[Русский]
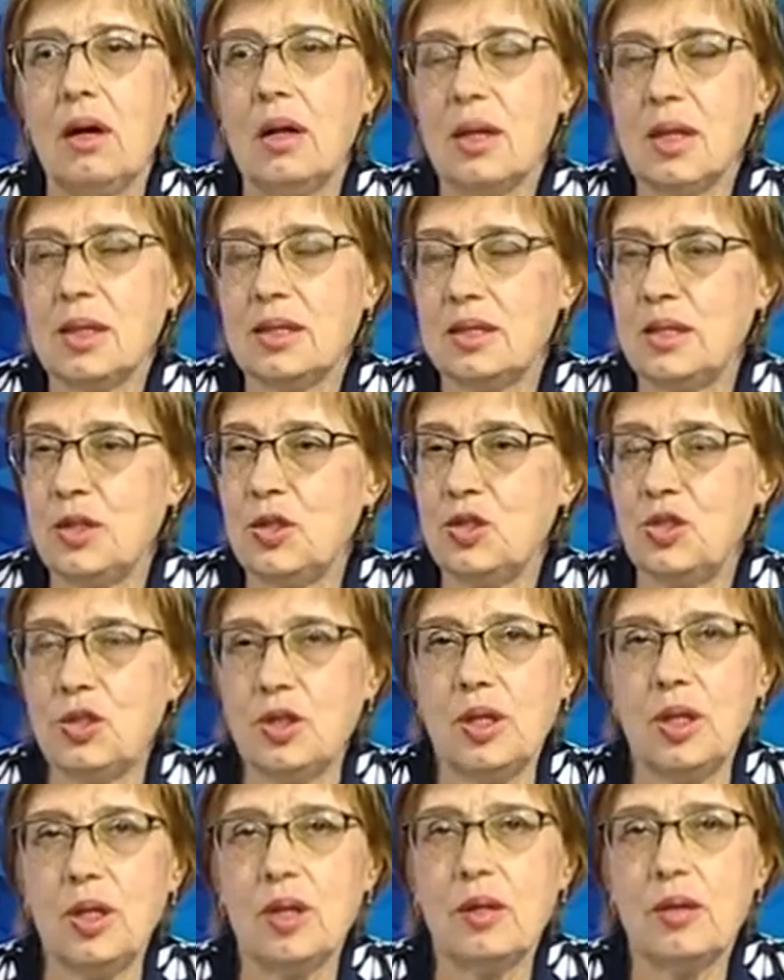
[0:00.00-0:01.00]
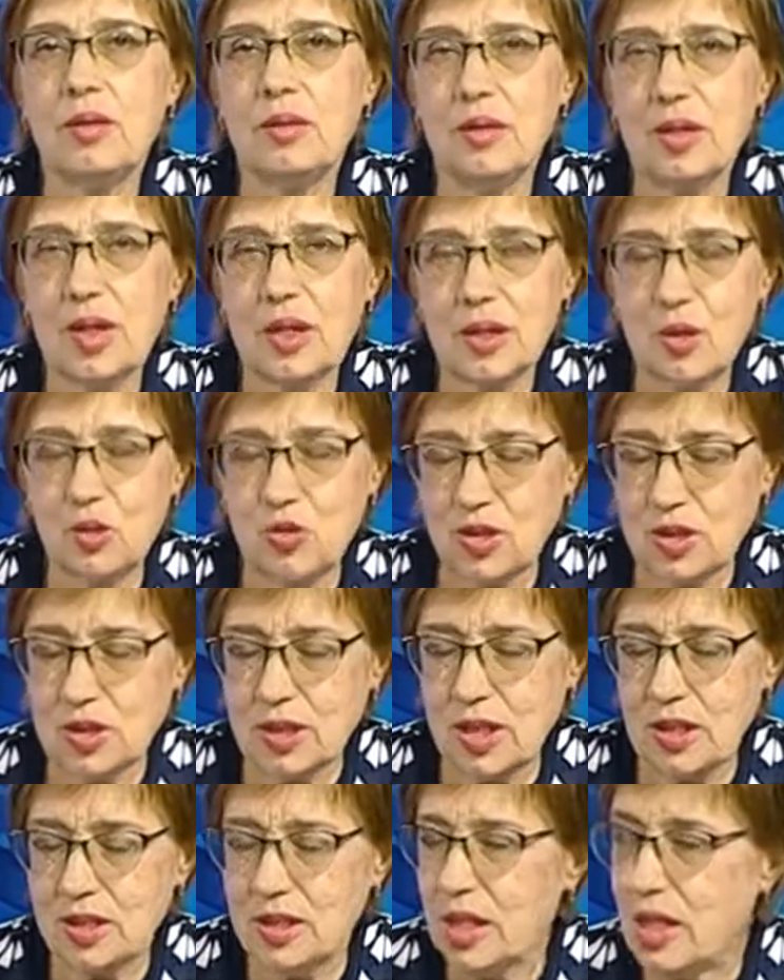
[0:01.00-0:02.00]
различные, как я уже
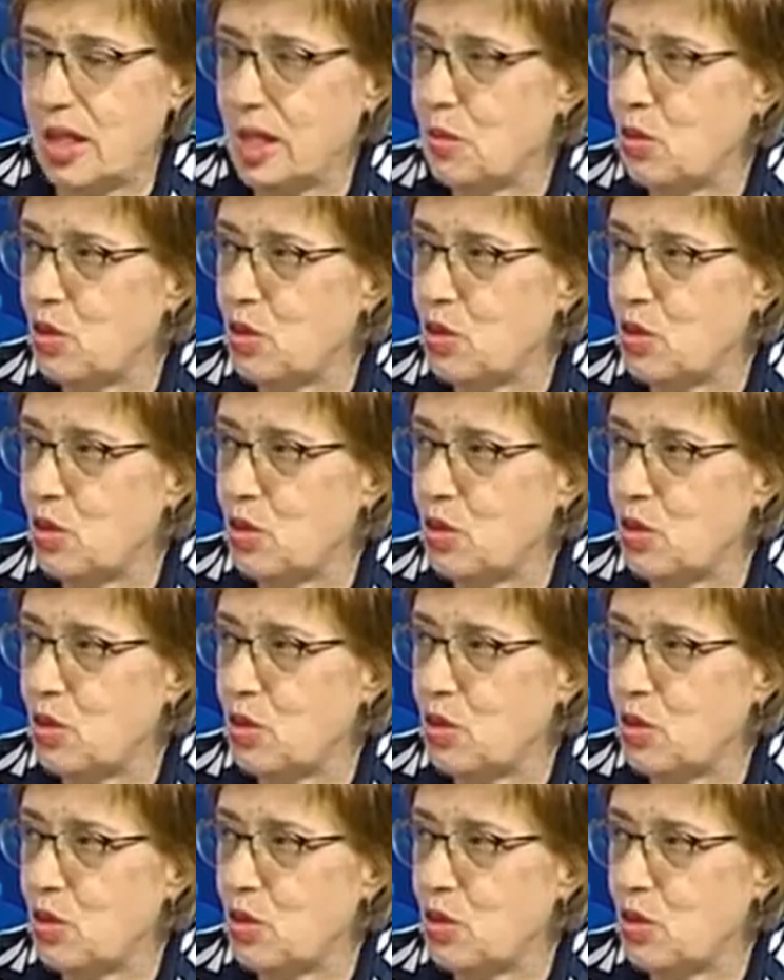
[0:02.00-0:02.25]
сказала,